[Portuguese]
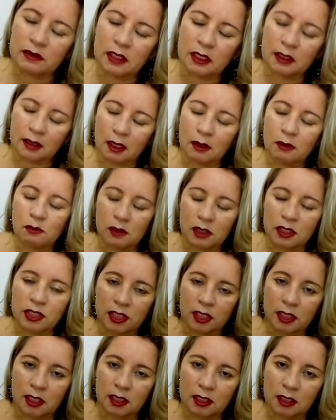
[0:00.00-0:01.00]
que você tem uma
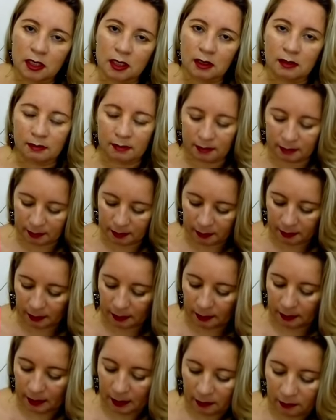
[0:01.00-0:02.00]
chance
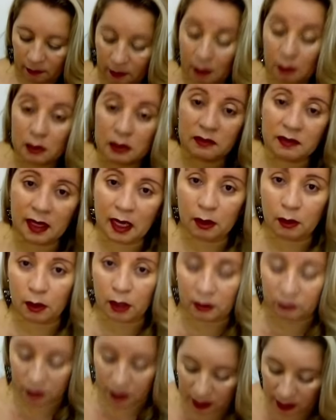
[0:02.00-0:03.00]
Vamos ver
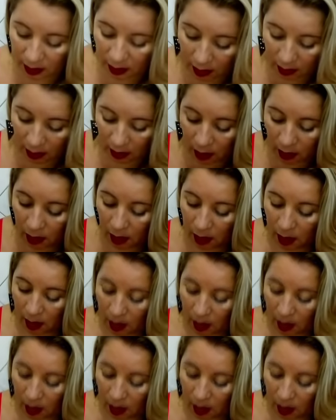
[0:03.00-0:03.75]
agora você que